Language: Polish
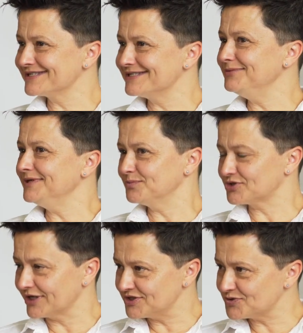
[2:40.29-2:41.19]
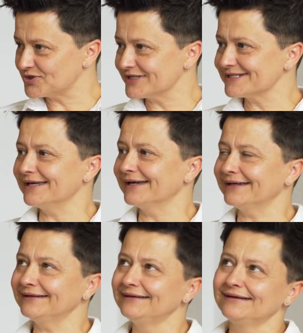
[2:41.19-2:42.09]
z nimi, przejść przez
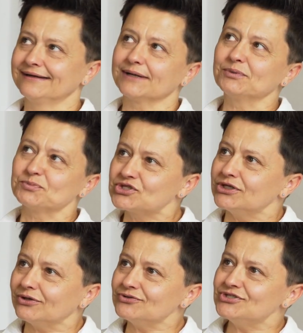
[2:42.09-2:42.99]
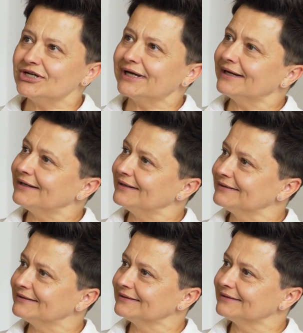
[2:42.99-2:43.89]
nie, jakby przyjąć je.
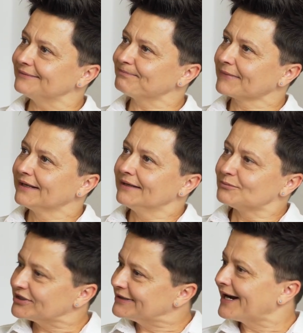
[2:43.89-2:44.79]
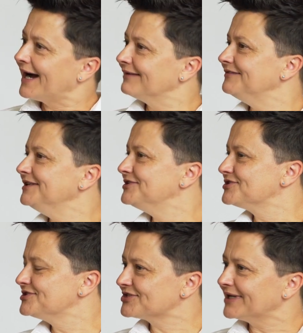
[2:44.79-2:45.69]
Yy, przetrawić,
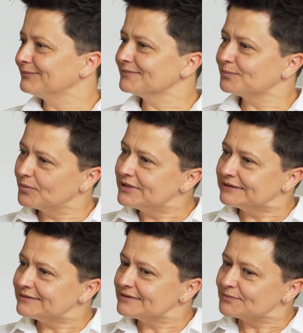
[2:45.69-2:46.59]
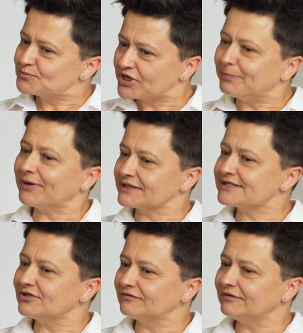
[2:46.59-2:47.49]
gdzieś tam y, y,
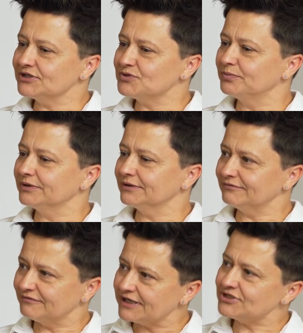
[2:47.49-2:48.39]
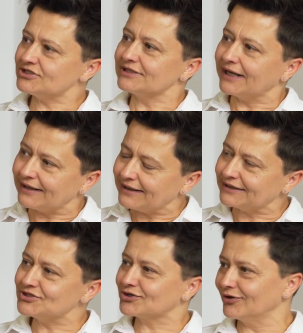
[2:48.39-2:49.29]
przepracować, by wejść na
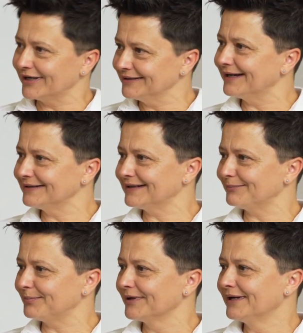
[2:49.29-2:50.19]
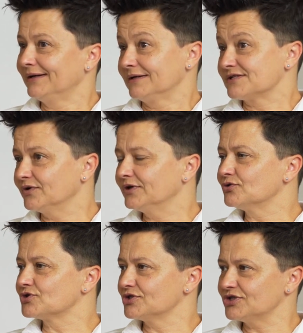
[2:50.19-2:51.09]
jakiś kolejny etap
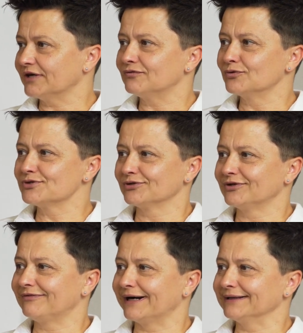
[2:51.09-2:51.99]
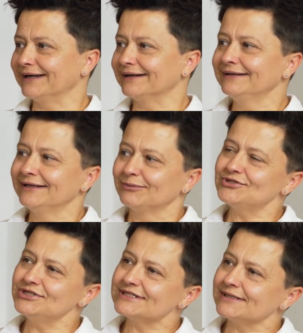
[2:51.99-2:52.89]
swojego życia, funkcjonowania. Bo
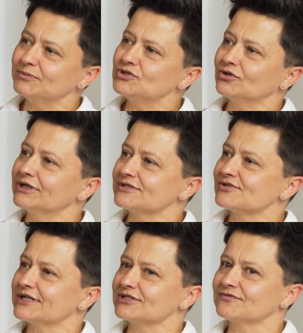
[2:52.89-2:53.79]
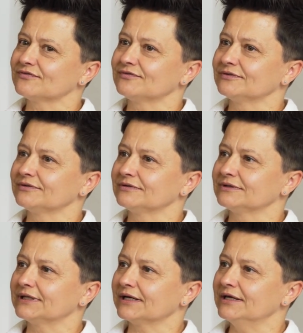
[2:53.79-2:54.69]
jeśli chcemy ciągle zostać w
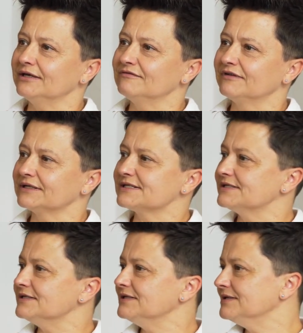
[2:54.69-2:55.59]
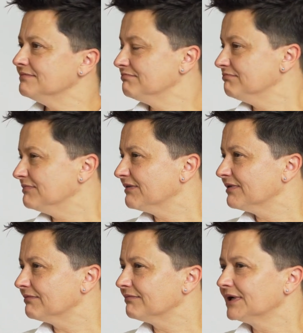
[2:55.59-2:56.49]
takiej wersji, nie
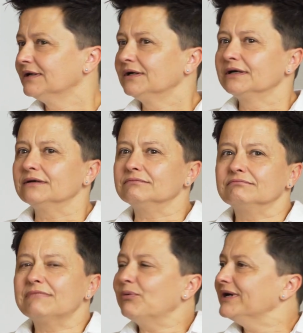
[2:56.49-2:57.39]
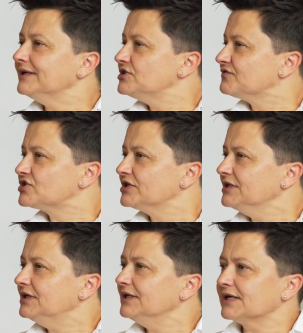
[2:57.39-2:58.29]
wiem, małej
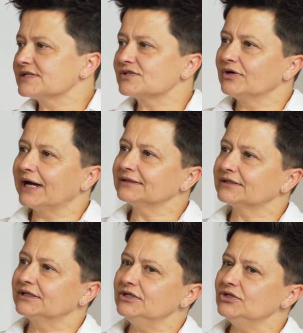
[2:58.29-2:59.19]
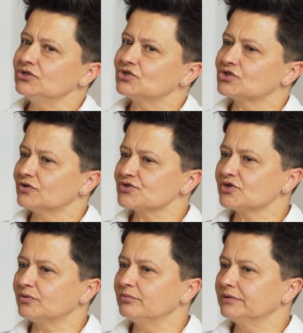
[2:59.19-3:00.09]
dziewczynki, nastolatki czy
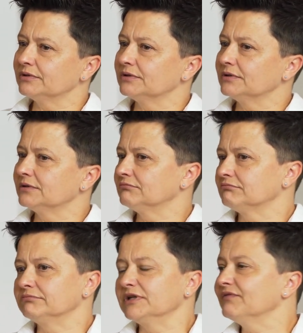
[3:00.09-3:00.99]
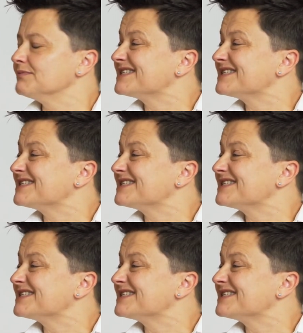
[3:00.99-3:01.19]
osoby, nie wiem,